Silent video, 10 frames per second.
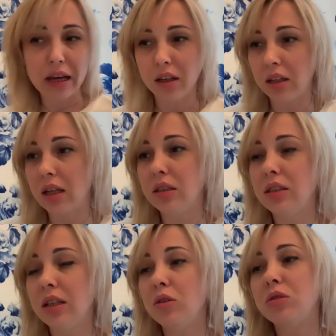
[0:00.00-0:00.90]
Я не
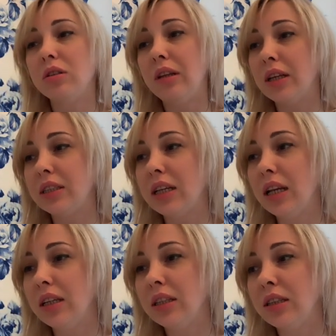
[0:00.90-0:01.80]
делаю это для
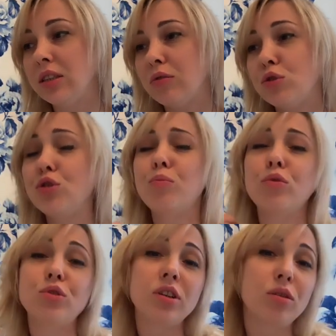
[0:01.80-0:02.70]
цели для того, чтобы
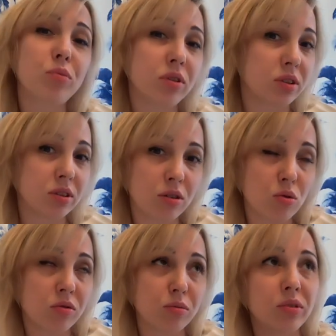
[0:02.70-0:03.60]
мое тело было
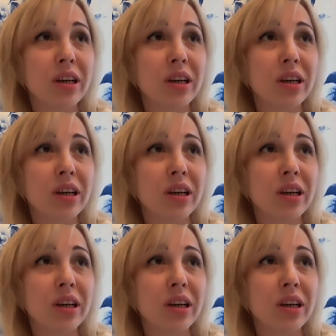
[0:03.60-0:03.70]
здоровым.